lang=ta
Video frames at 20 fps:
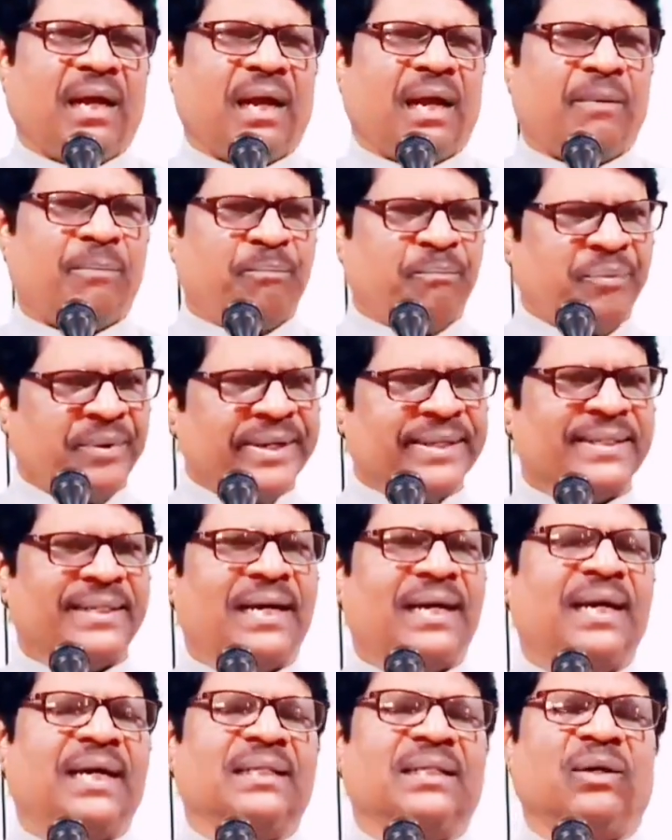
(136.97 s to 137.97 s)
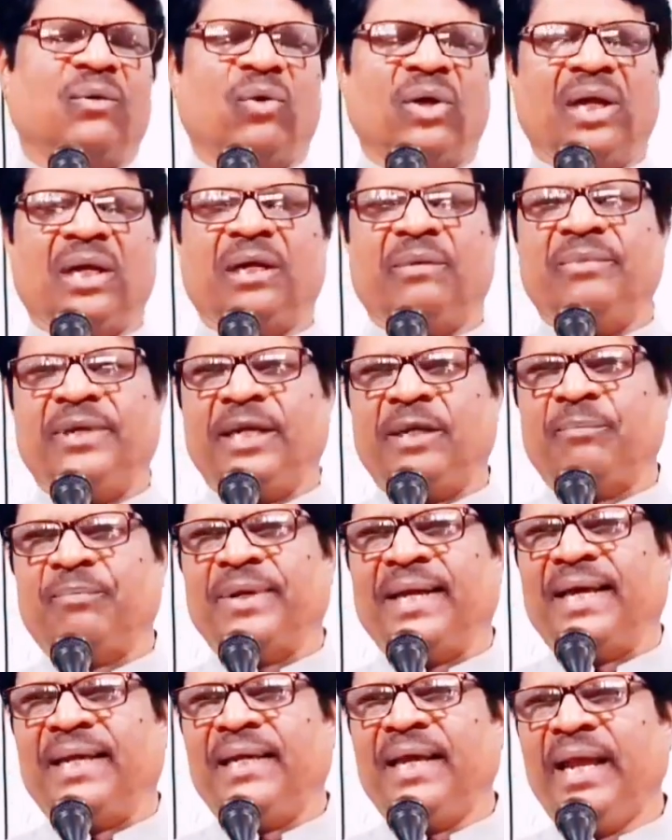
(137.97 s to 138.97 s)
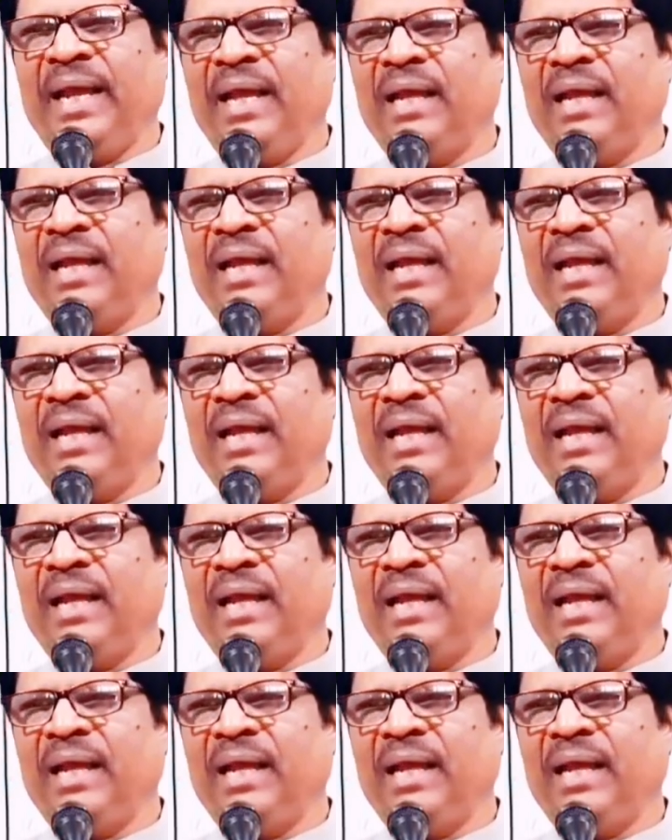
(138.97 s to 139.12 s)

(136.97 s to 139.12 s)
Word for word: அப்புறம் தான் அந்த உலகம் நெருப்பினால